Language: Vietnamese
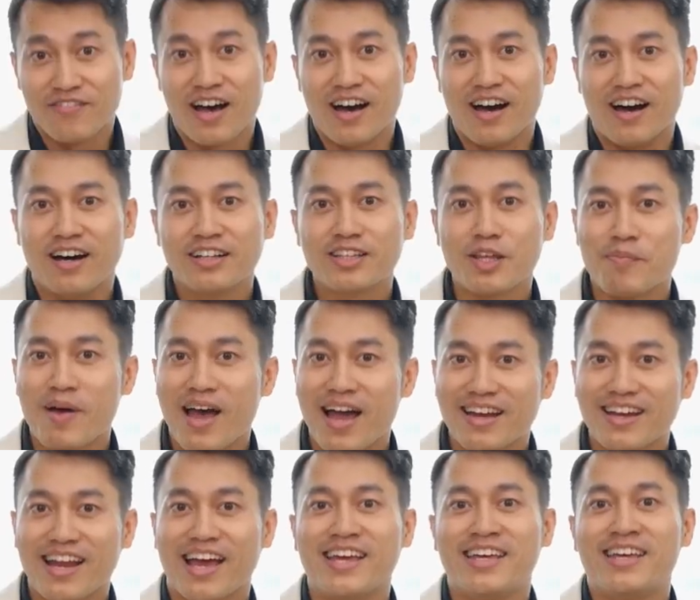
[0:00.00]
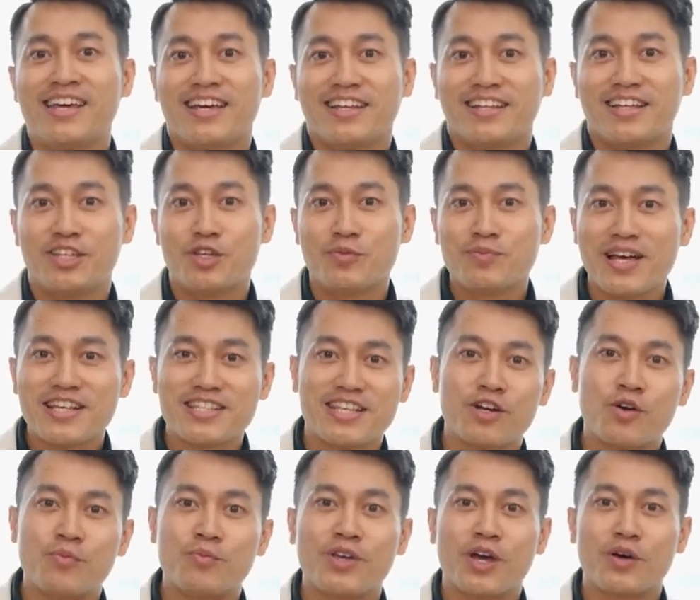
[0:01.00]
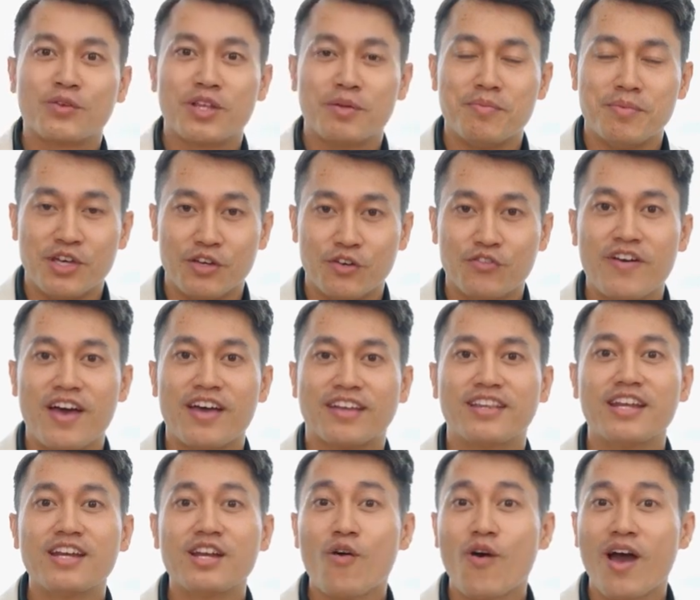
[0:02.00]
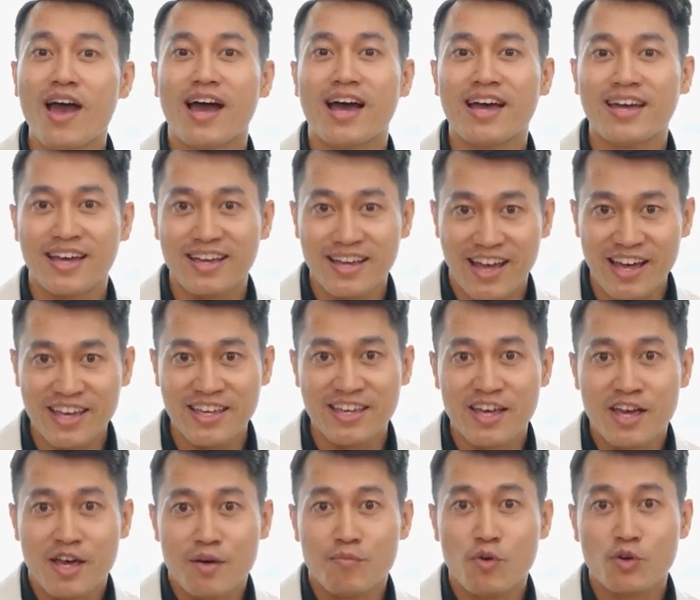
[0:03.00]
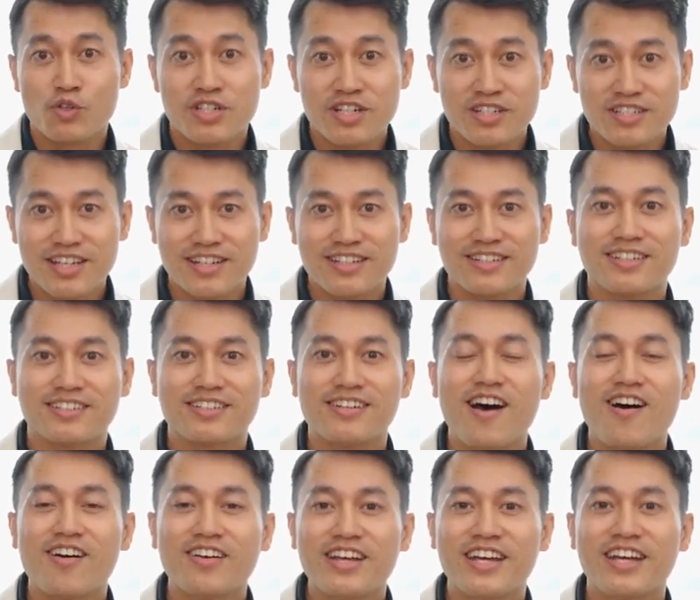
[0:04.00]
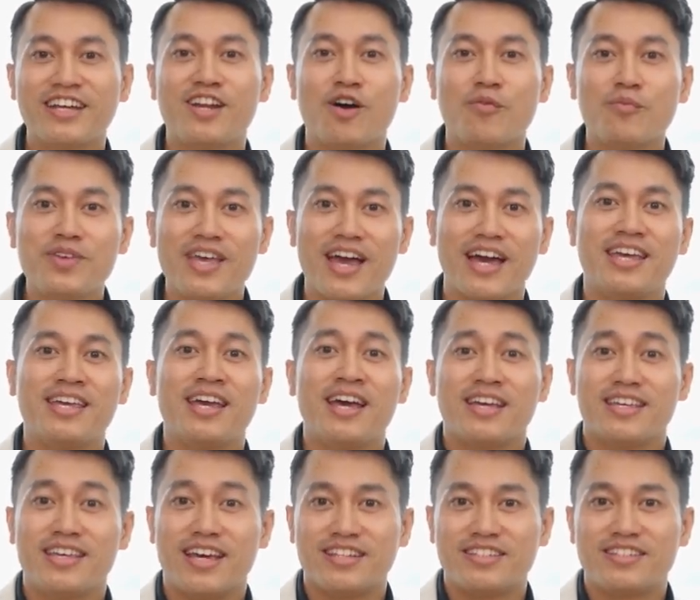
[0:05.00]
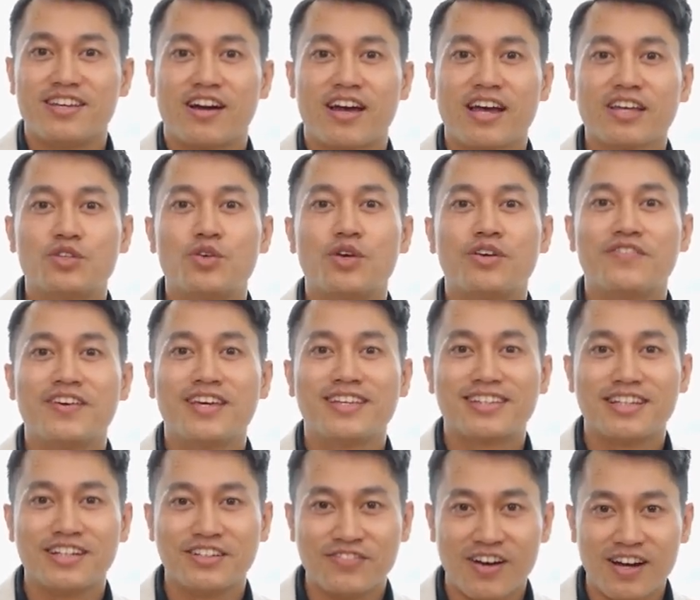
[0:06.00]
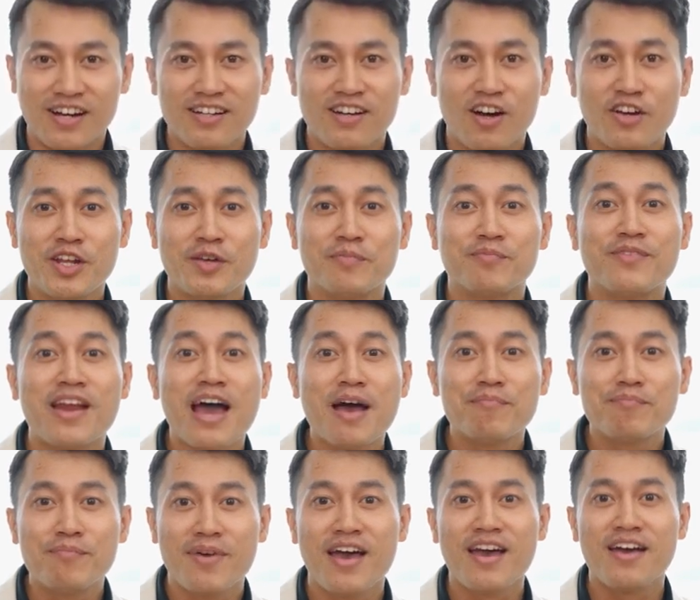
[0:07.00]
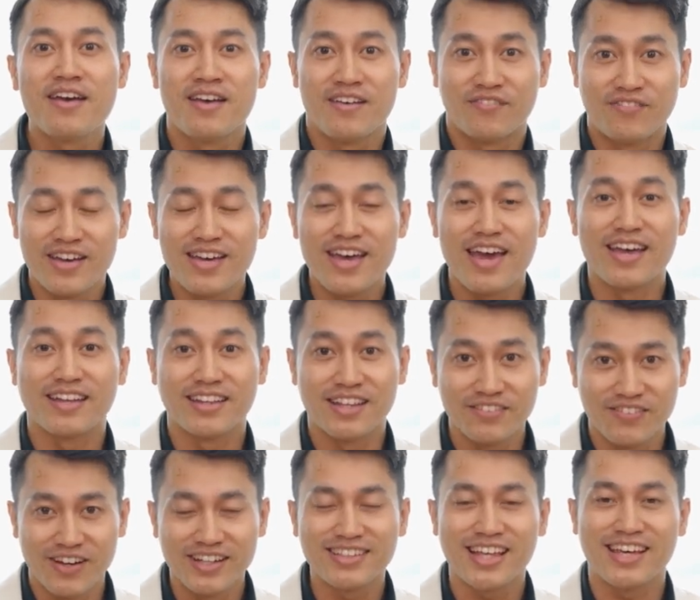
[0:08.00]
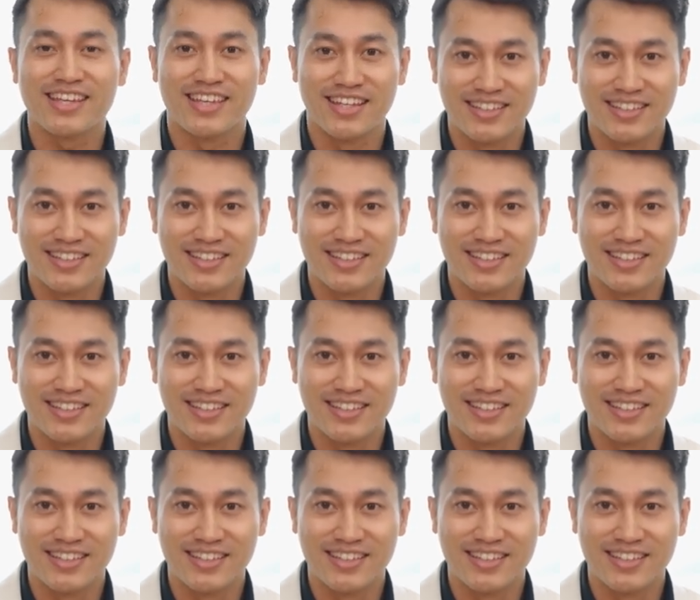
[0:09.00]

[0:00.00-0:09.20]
Và ở tập hai này, thì chúng ta sẽ cùng nhau tìm hiểu về Tinh Hoa i a a, một chương trình được Donnie đóng giày dành cho các chuyên viên tư vấn có niềm đam mê với nghề tư vấn tài